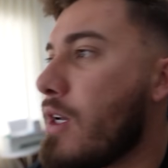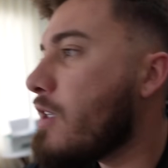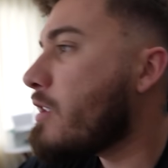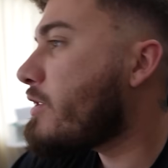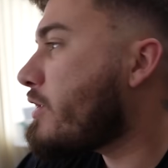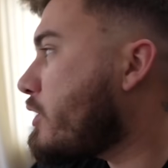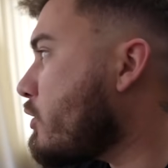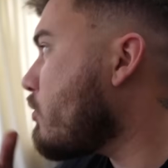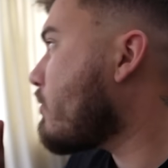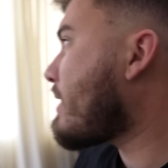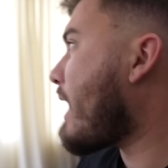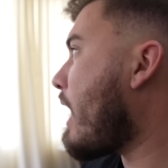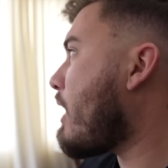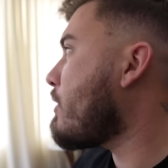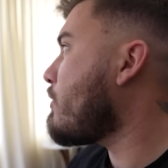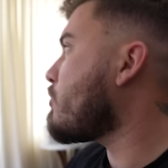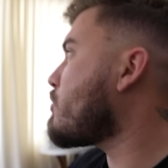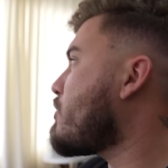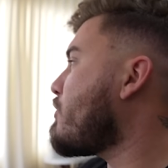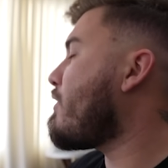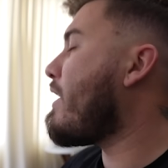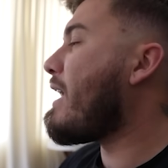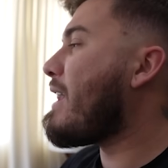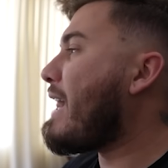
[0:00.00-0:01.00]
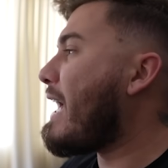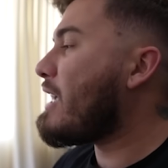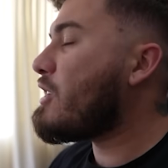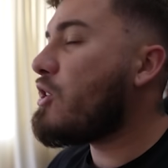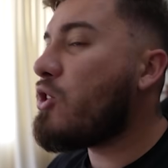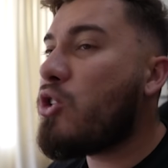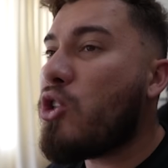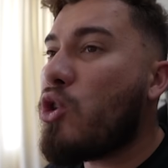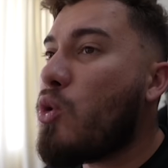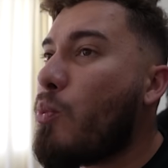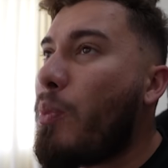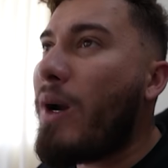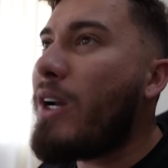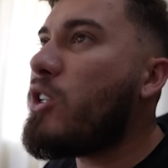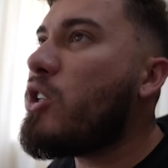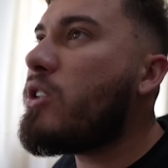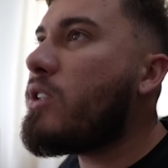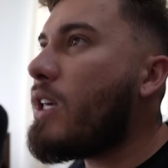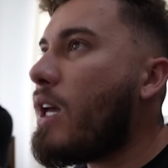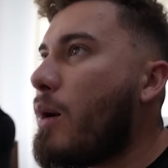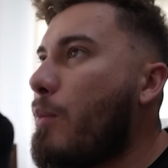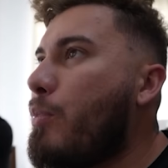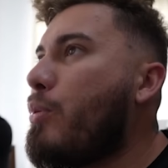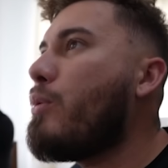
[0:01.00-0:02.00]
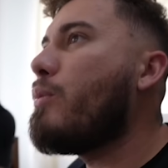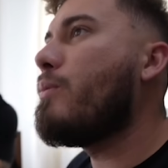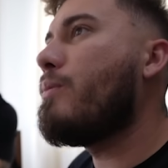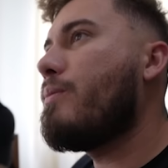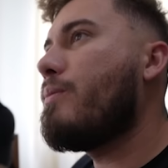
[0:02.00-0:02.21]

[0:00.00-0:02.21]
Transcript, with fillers: Se o carro não tiver lá, a gente não perde tempo.